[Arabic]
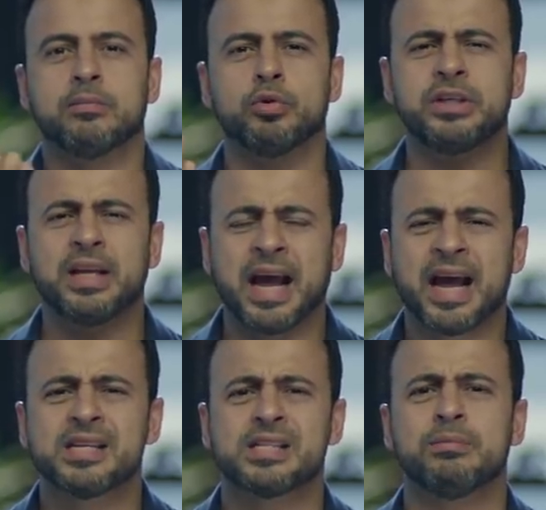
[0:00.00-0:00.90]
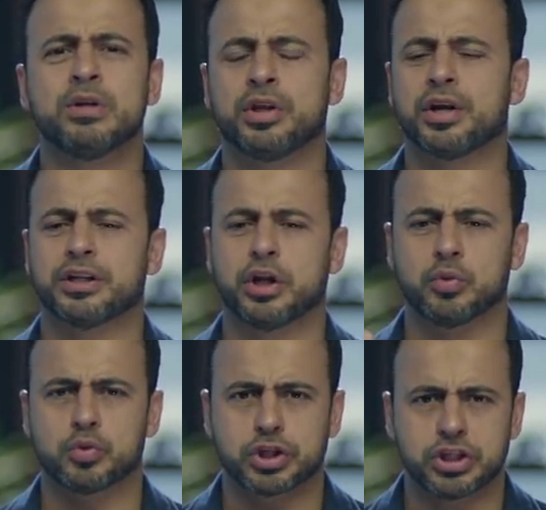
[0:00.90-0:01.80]
مدير حازم لدرجه
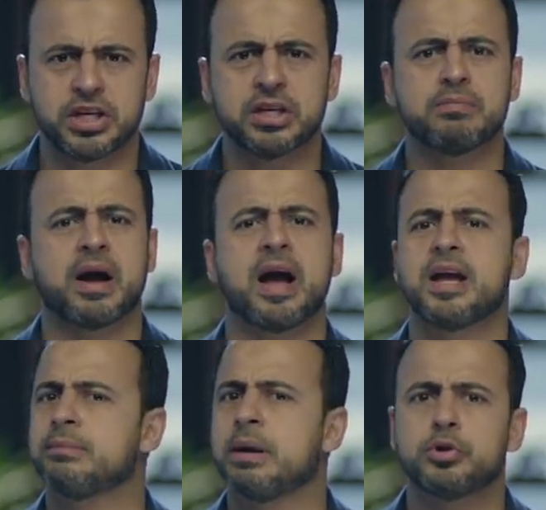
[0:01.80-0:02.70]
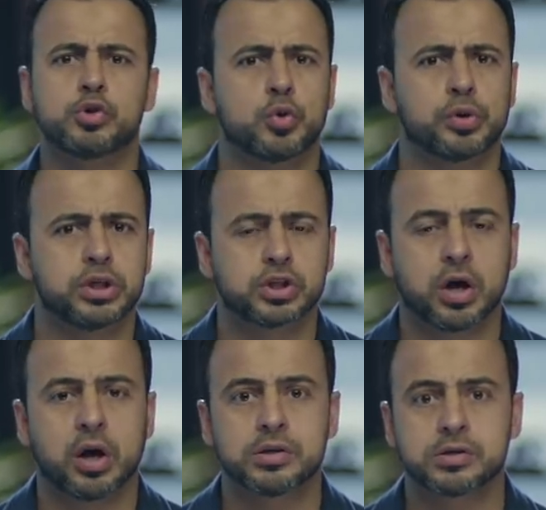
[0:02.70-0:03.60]
انه شديد معايا ما بيشكرنيش
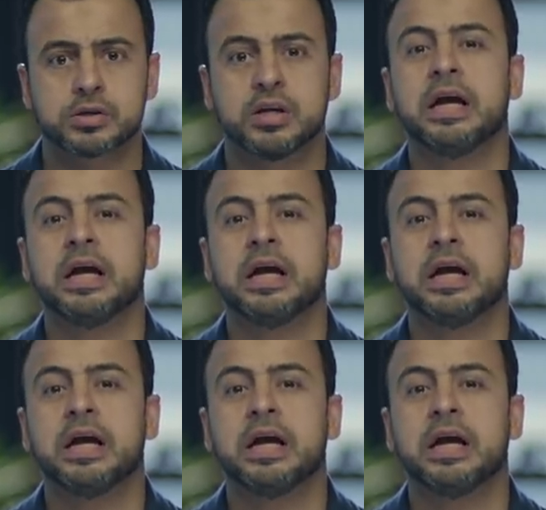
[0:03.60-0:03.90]
خالص